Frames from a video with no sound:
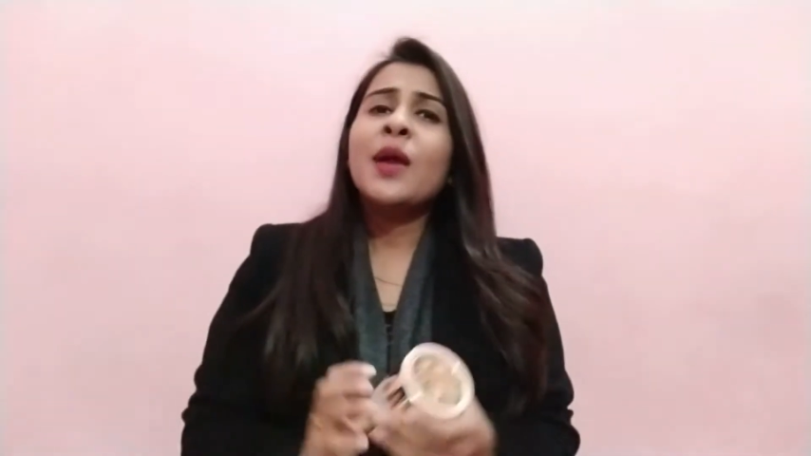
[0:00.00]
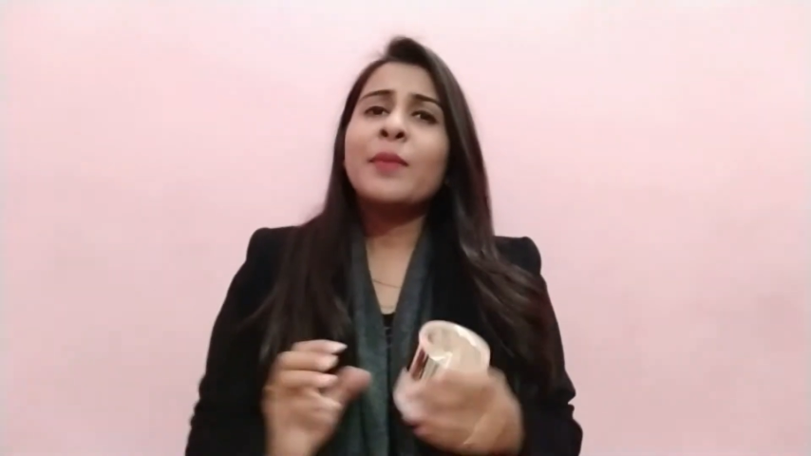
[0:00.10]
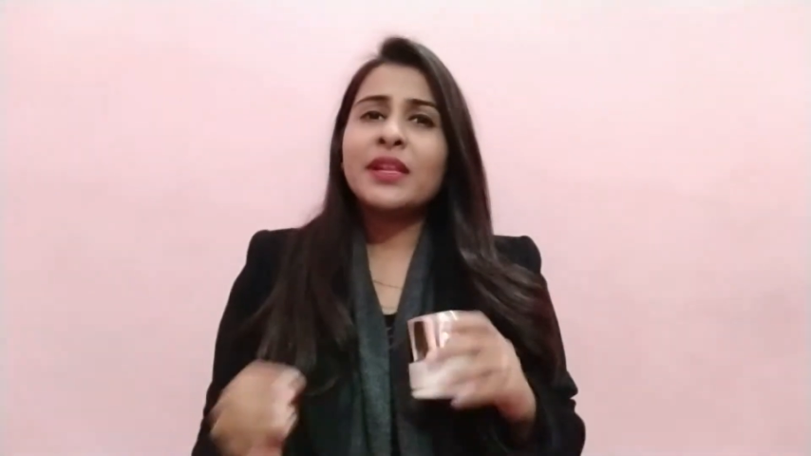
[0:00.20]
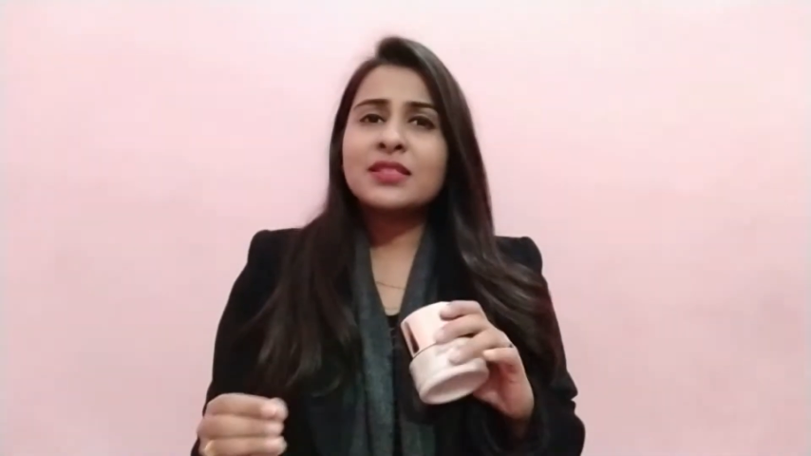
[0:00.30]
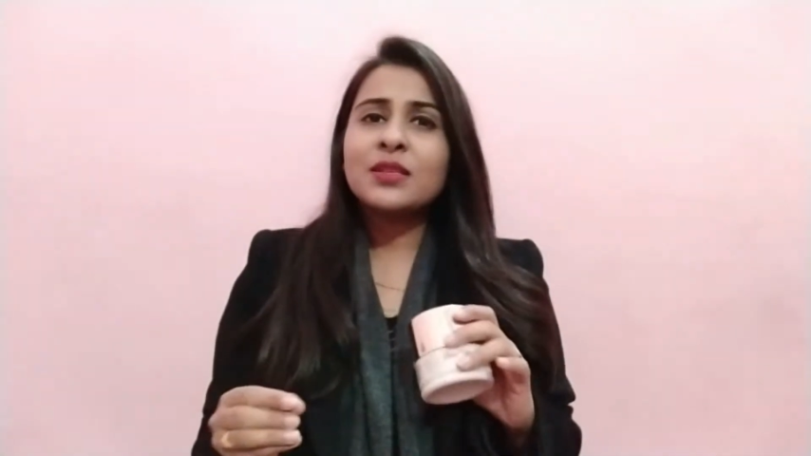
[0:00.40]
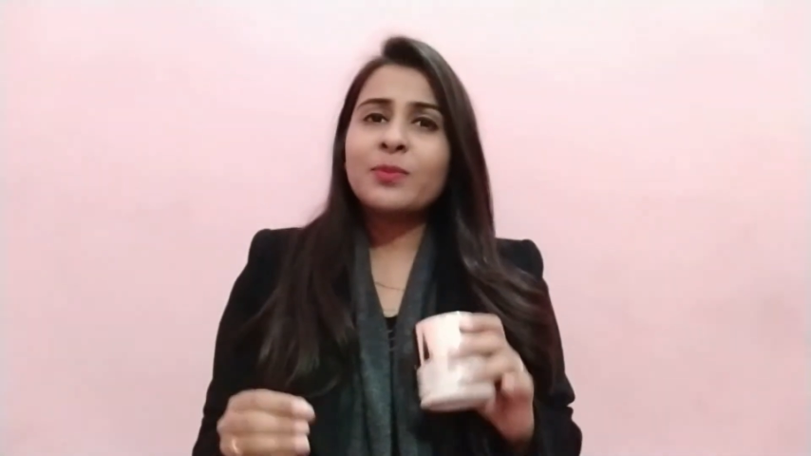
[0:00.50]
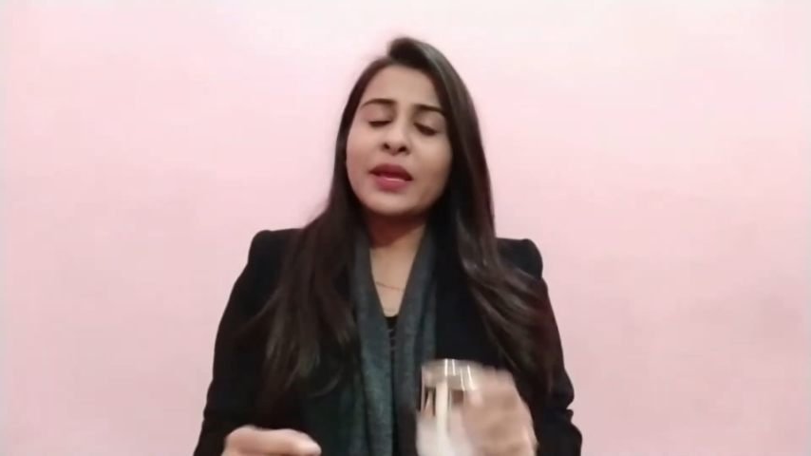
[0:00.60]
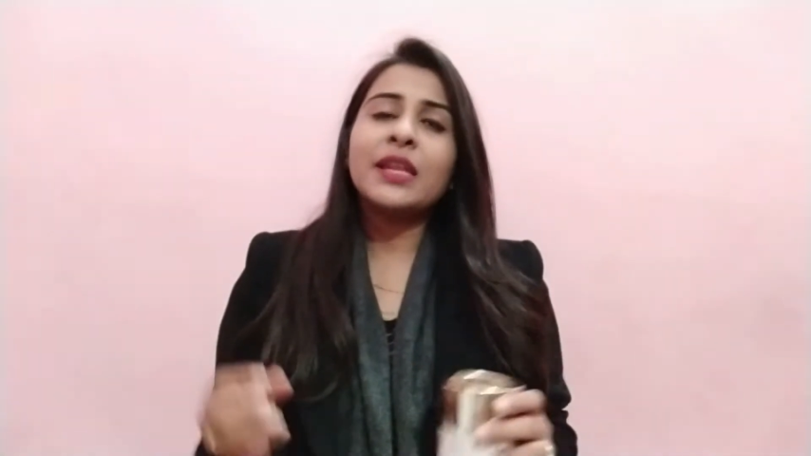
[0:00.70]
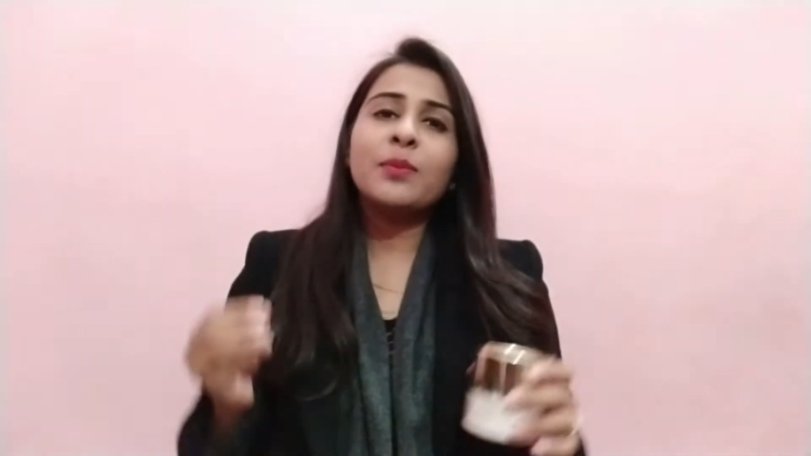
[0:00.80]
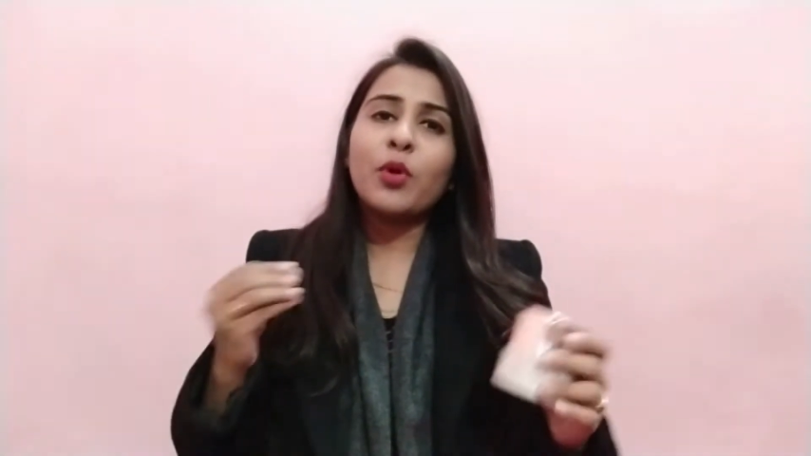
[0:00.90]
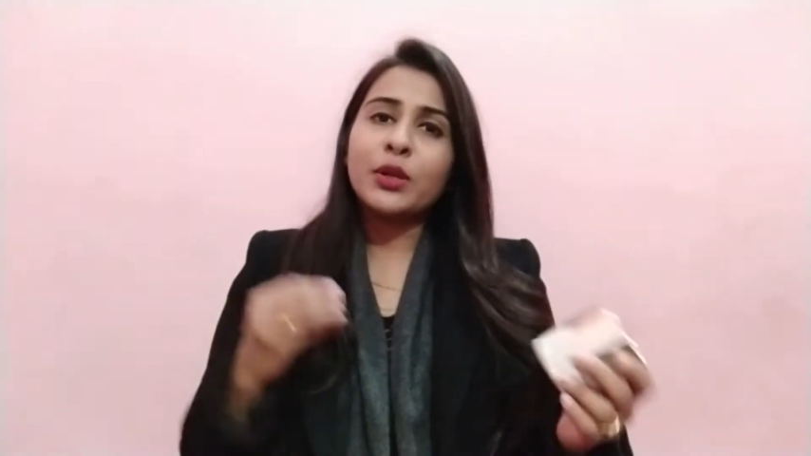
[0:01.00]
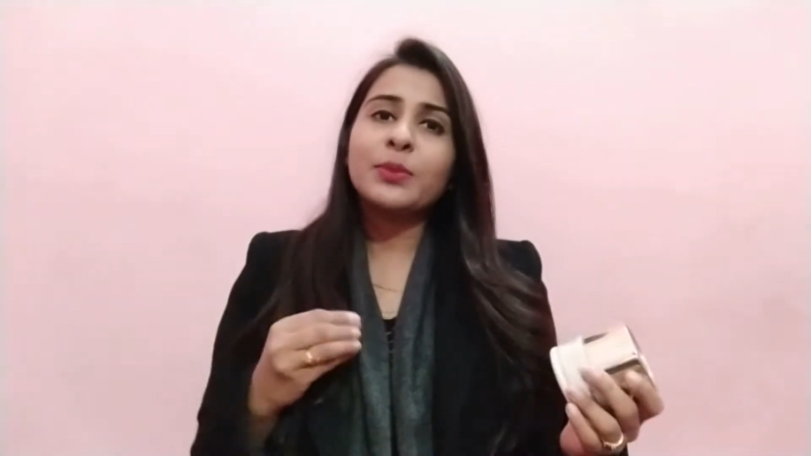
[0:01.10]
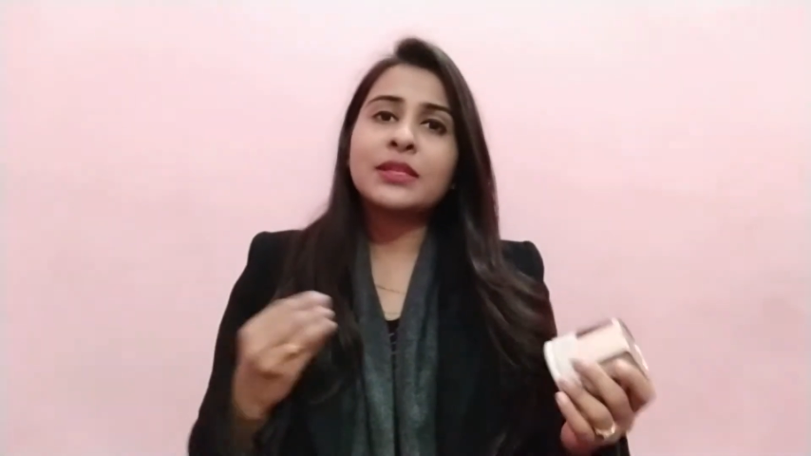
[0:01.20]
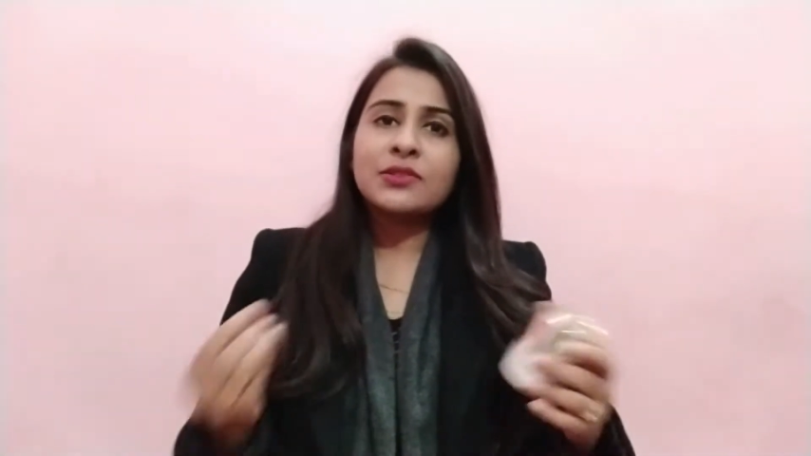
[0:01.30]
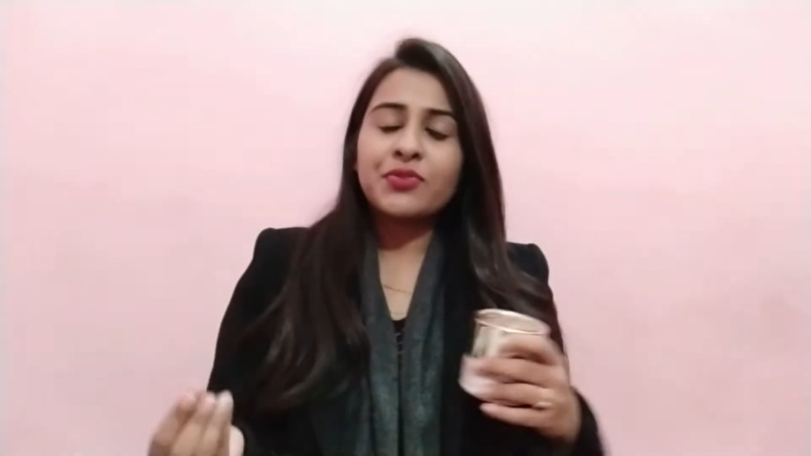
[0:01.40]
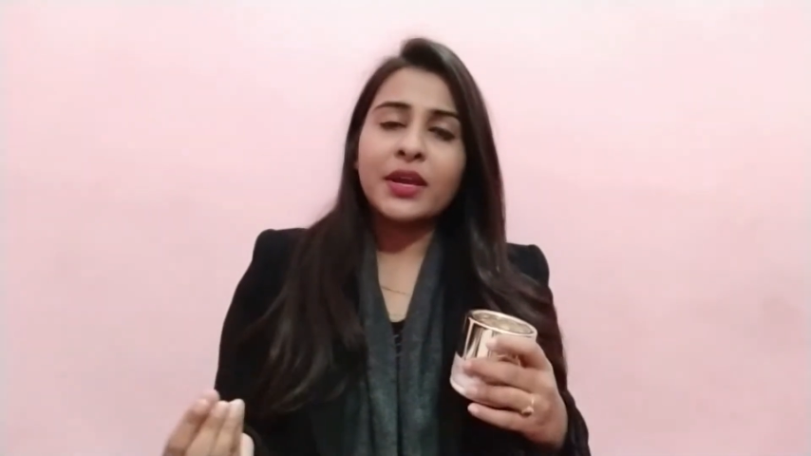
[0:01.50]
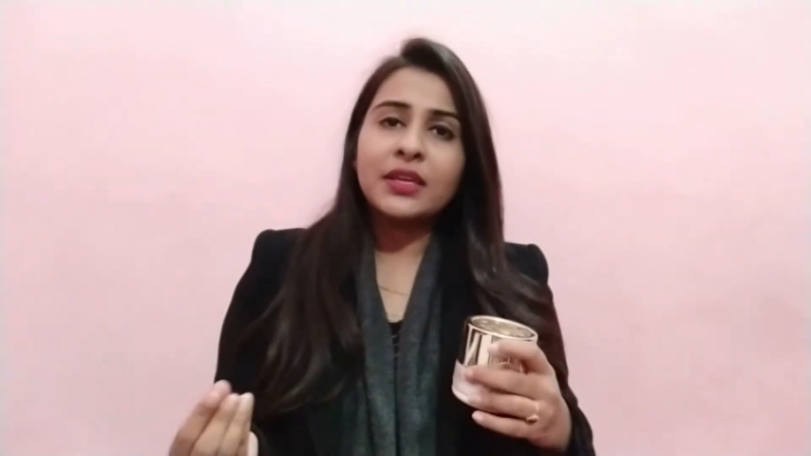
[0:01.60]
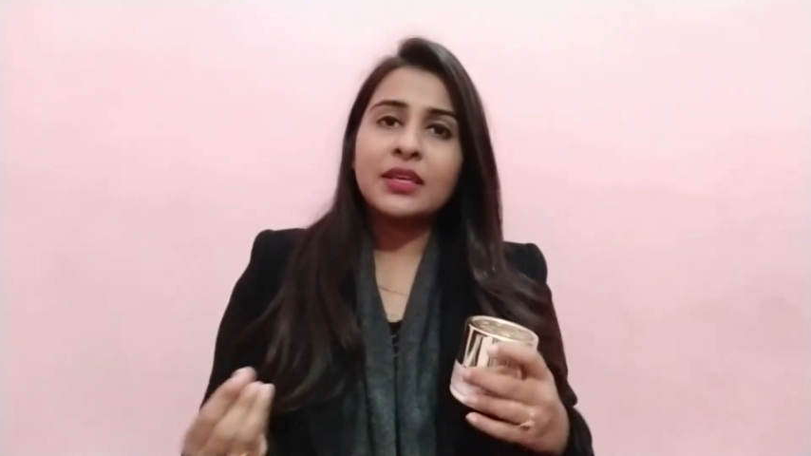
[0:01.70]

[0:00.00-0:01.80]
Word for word: मैंने इससे पहले बॉडी बटर्स ट्राई